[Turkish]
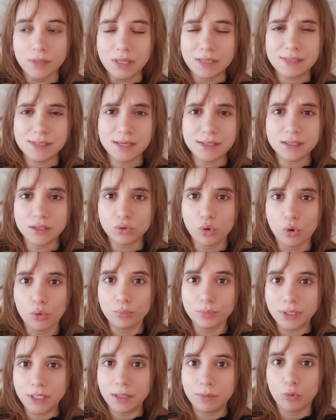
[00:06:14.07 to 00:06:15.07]
Zaten
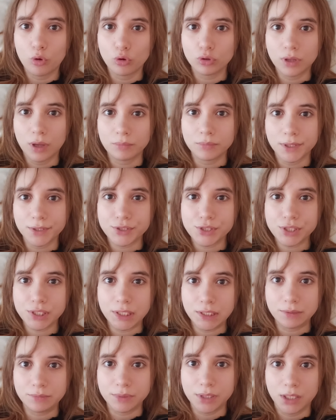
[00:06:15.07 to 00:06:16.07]
11 gibi odamdan
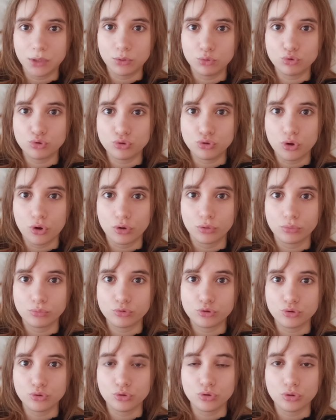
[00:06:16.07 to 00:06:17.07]
çıkarım diye düşünüyorum.
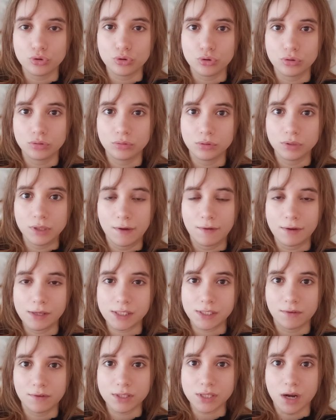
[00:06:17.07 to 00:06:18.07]
Çünkü
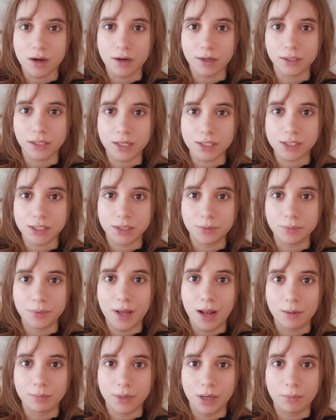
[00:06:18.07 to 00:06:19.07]
yavaş yavaş arkadaşlarım
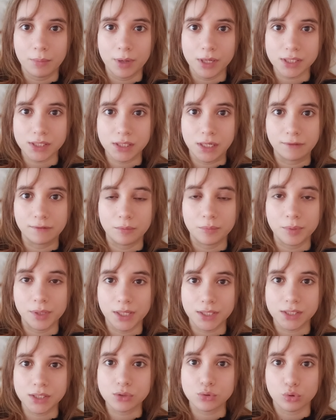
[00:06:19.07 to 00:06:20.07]
gelmeye başlar ve
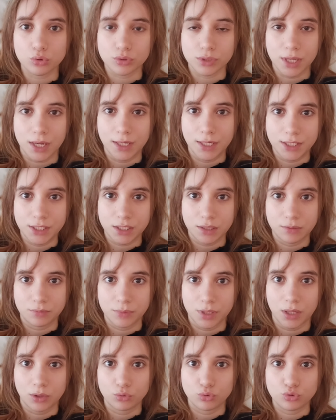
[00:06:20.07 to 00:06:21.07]
birazcık sosyalleşirim
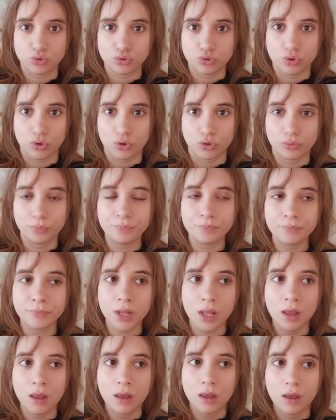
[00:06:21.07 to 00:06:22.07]
diye düşünüyorum.
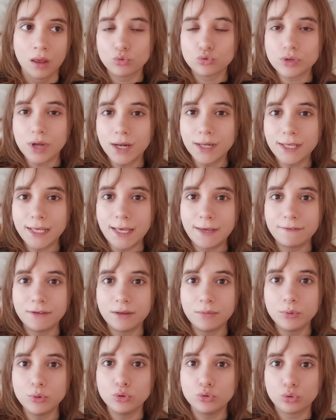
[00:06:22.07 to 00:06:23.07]
Güzel,
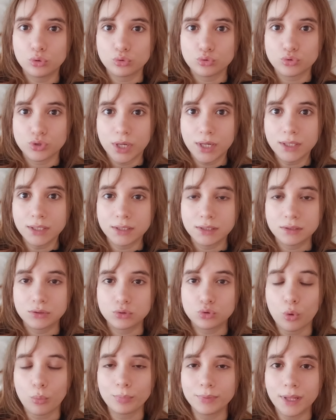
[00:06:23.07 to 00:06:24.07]
keyifli bir gün olacak.
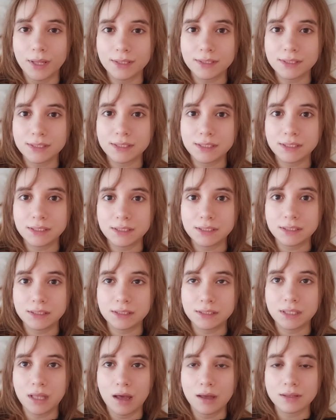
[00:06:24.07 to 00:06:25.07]

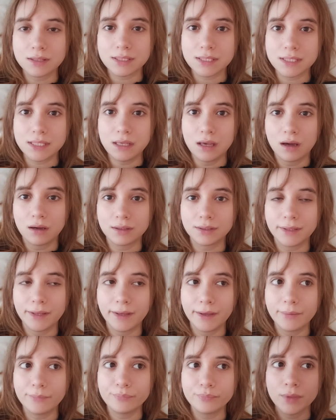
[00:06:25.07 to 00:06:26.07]
Toplantıdan
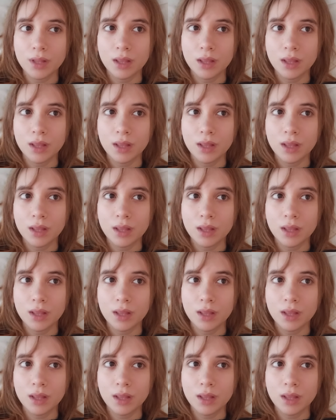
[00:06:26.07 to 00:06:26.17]
ziyade